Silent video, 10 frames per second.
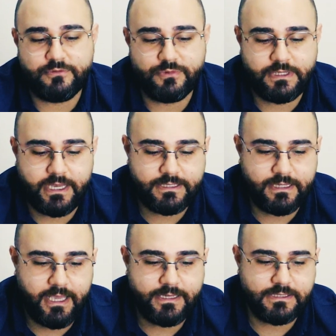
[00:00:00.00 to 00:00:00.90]
Du musst dir
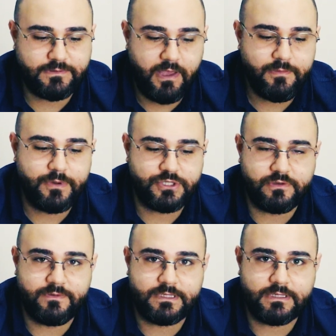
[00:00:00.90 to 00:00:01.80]
rechnen, hey, dieses
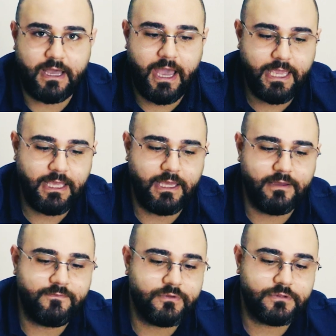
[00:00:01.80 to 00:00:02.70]
Werbebudget, was ich
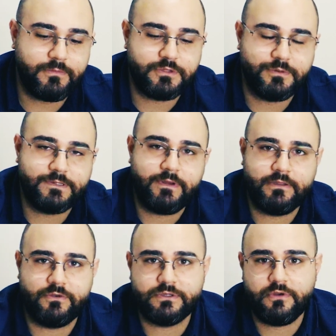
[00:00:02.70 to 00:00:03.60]
eingehe von zum Beispiel
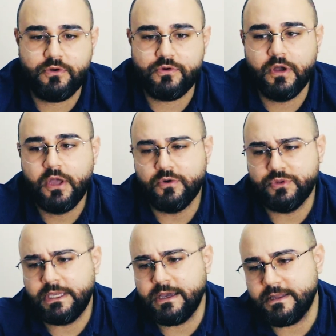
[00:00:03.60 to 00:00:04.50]
2000 Euro
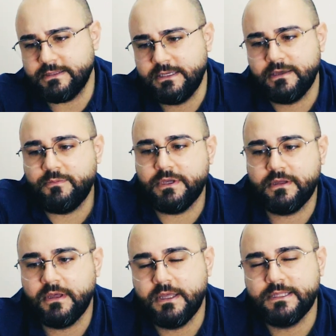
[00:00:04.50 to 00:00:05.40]
und die garantieren mir